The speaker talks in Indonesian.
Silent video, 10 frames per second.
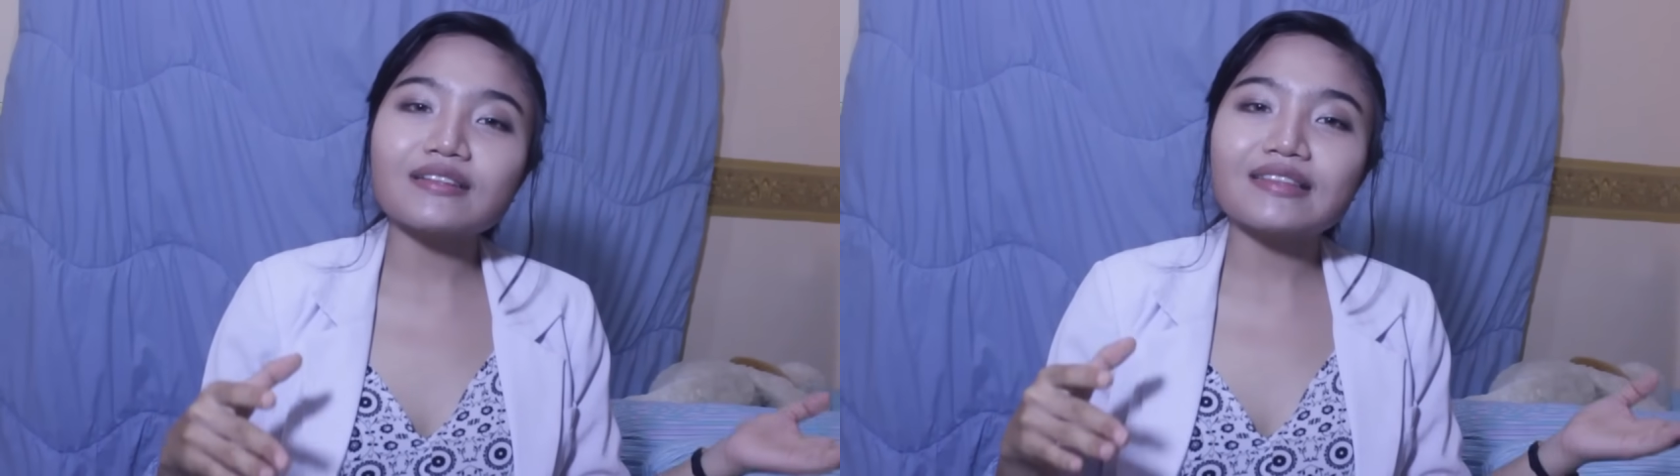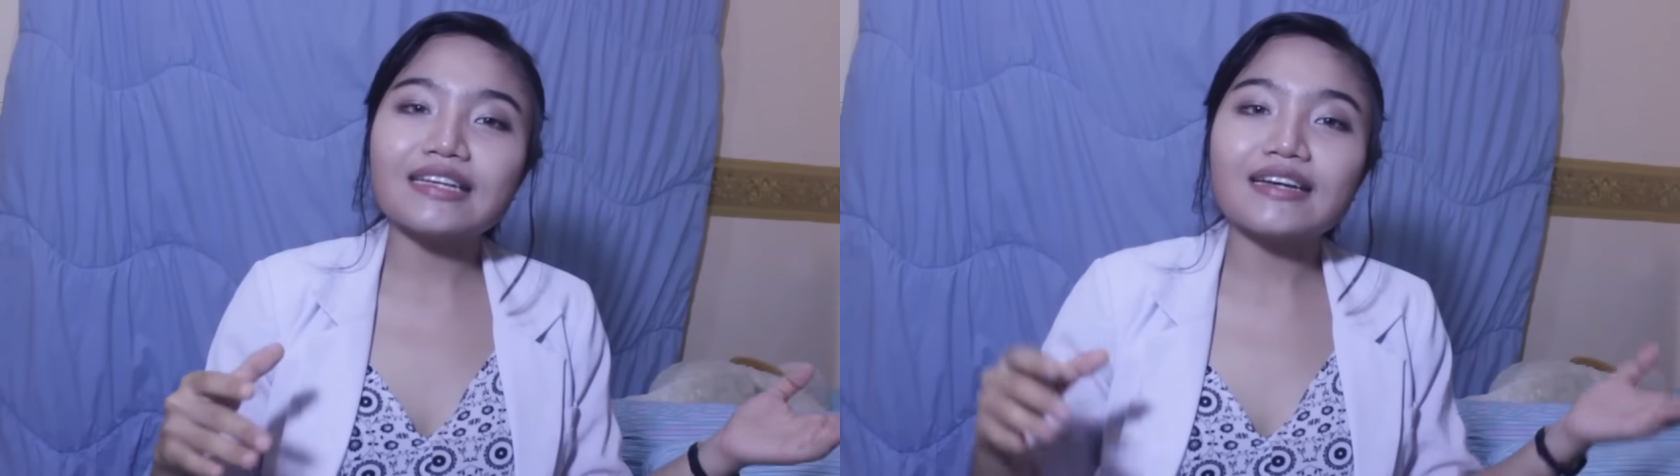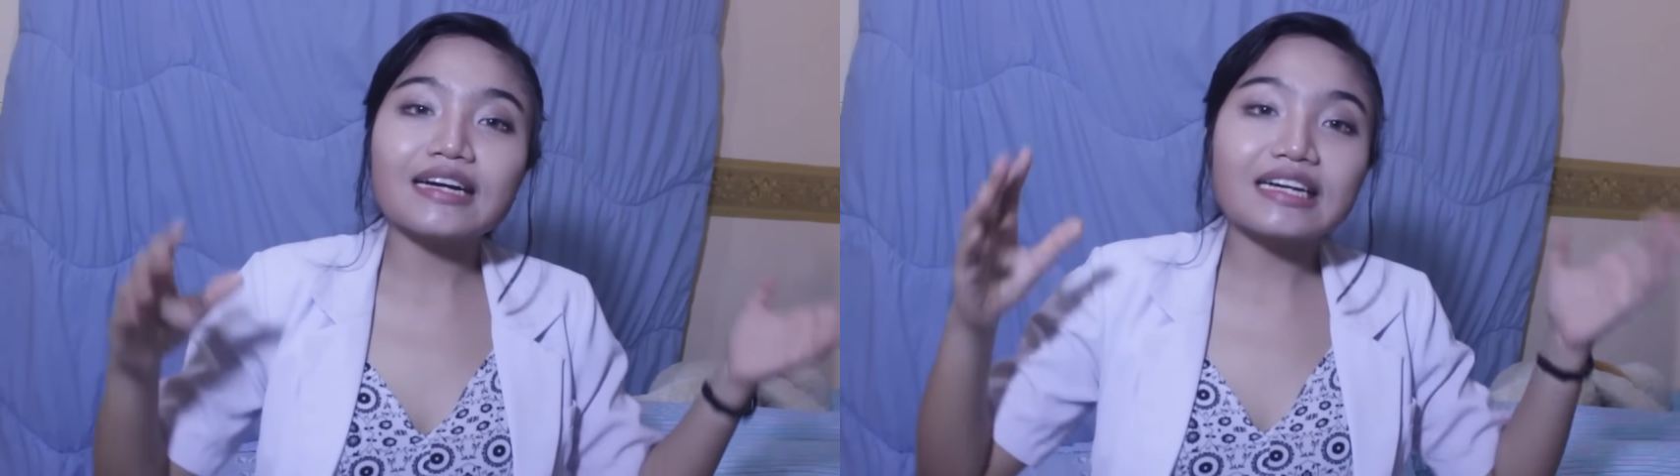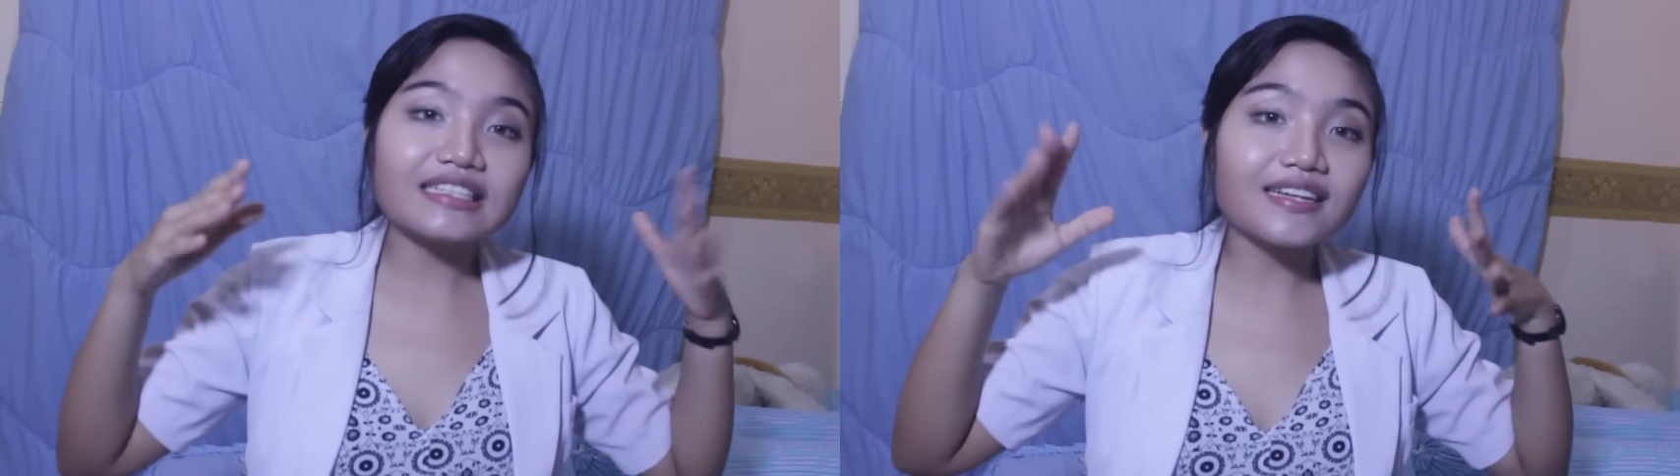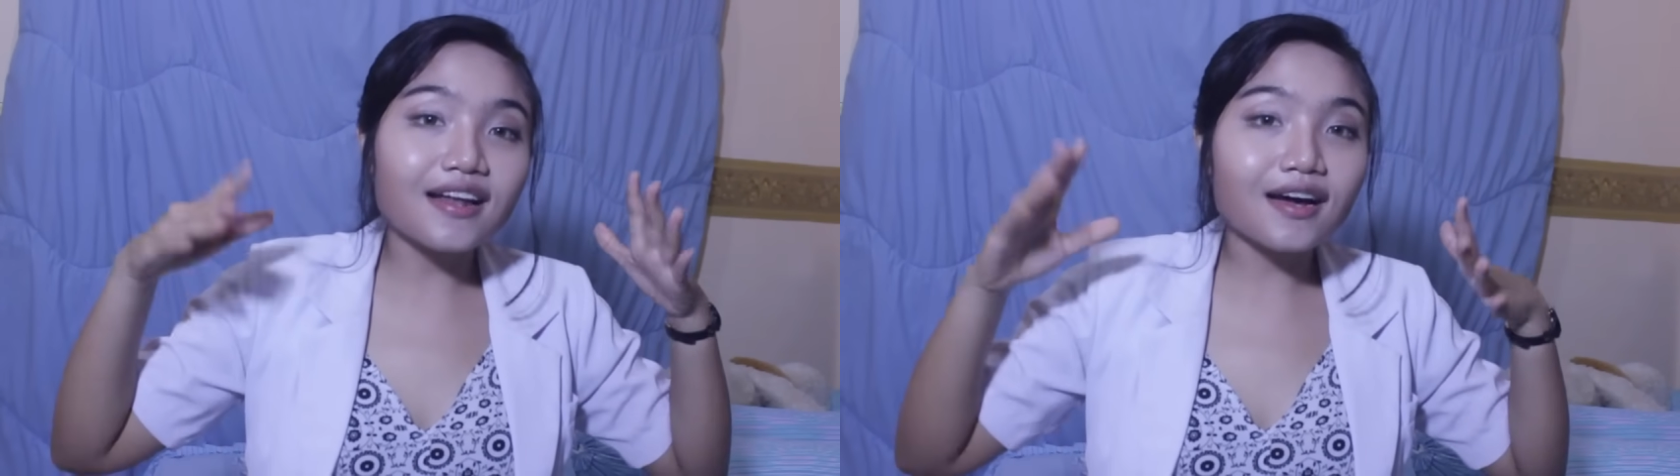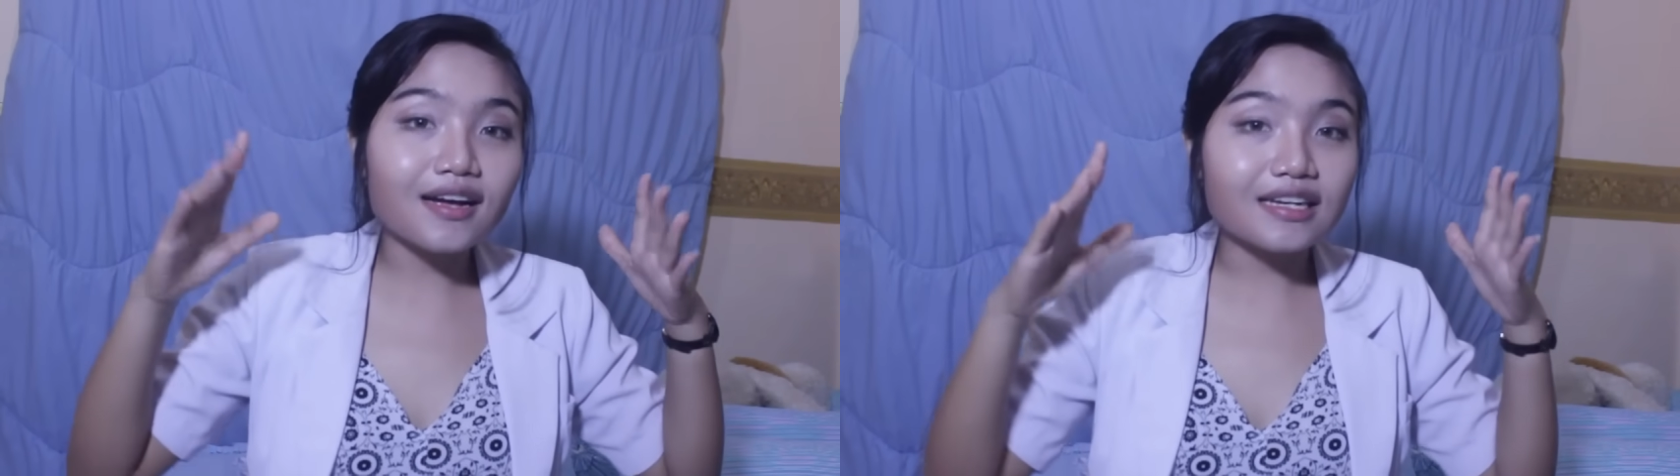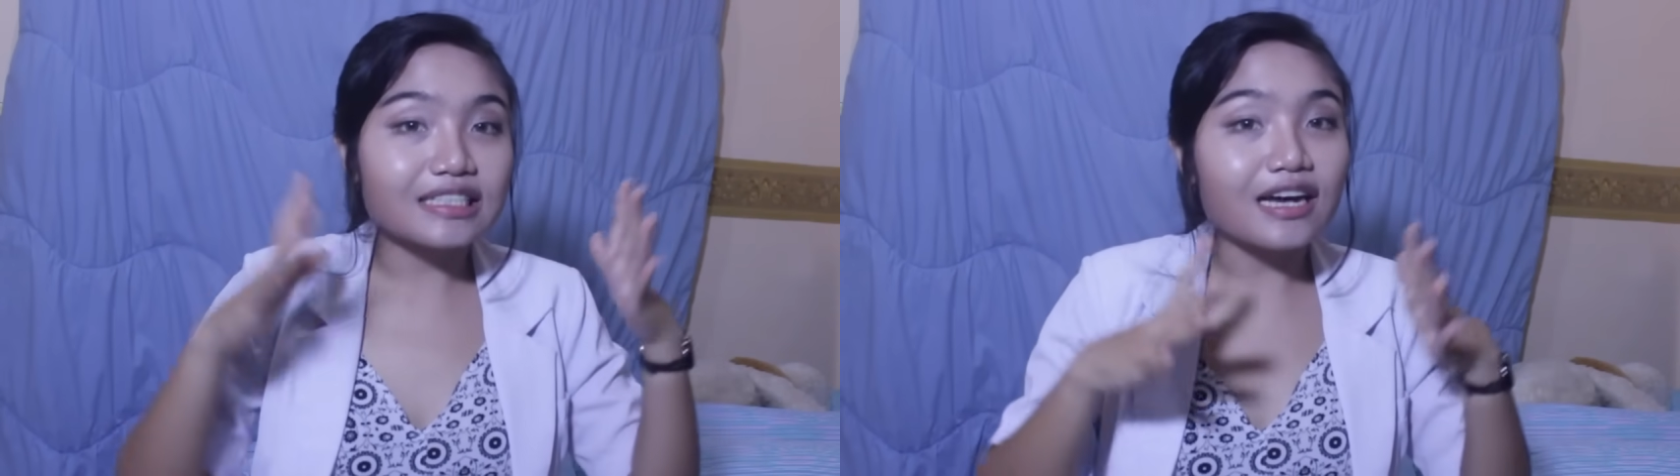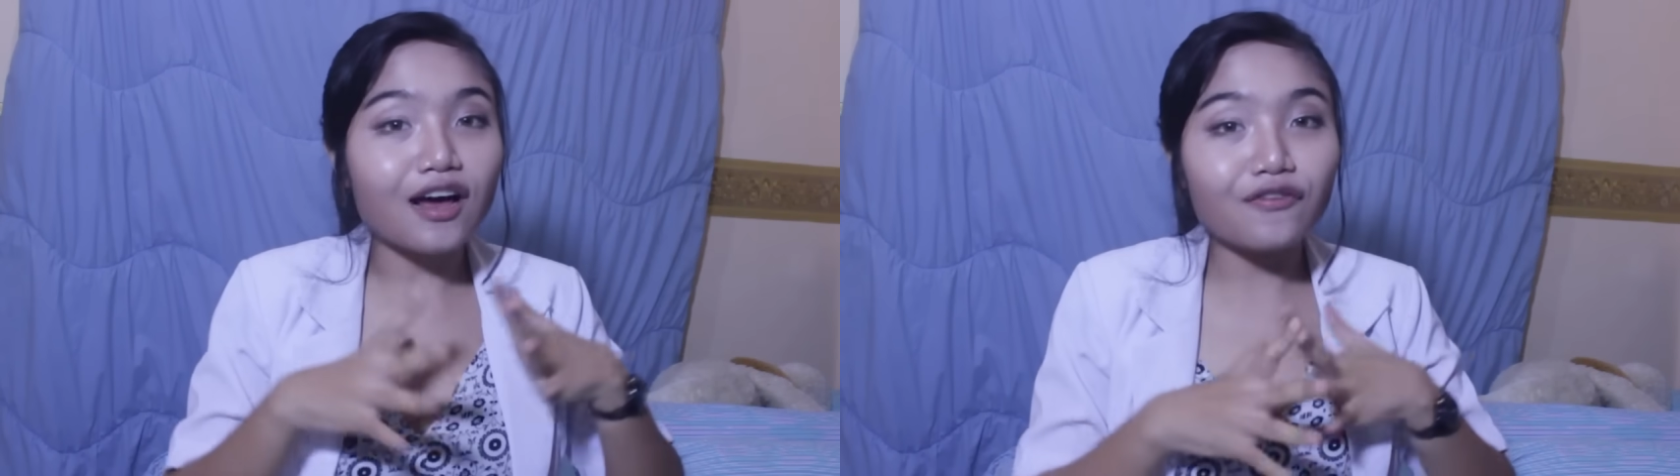ketika
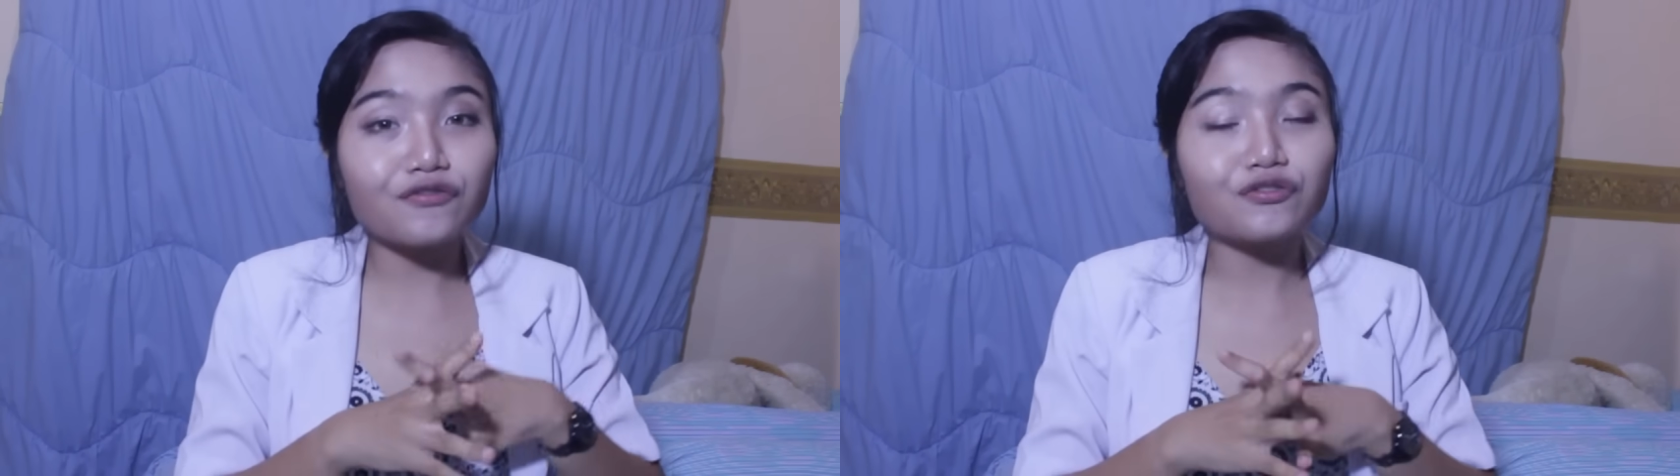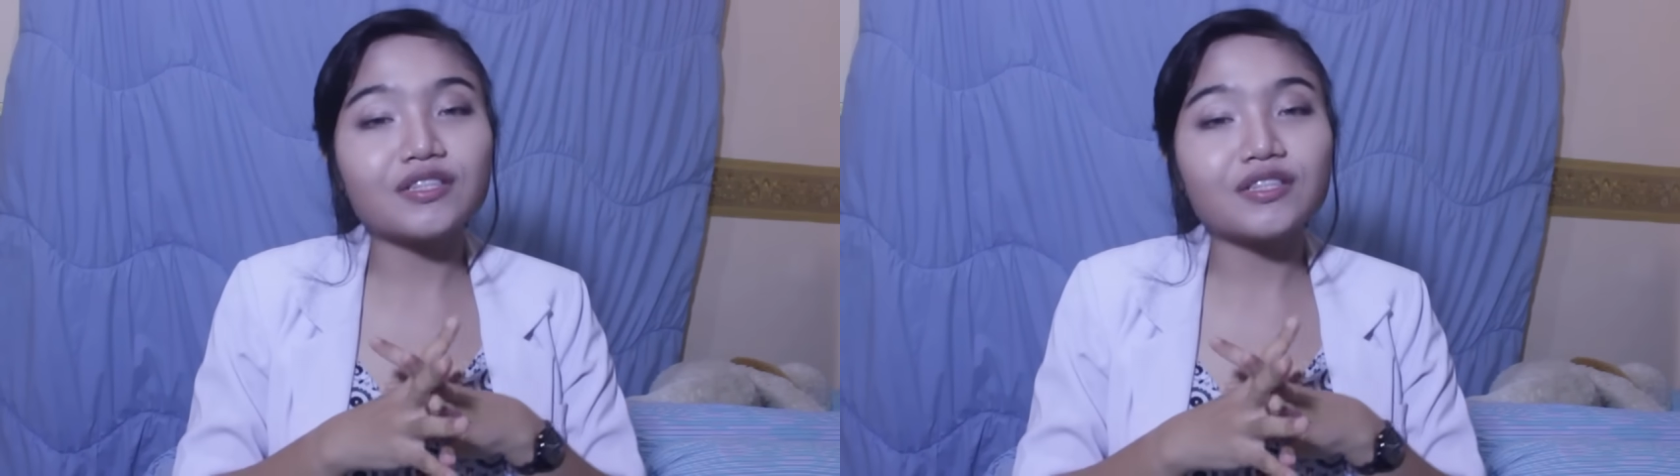gejala-gejala flu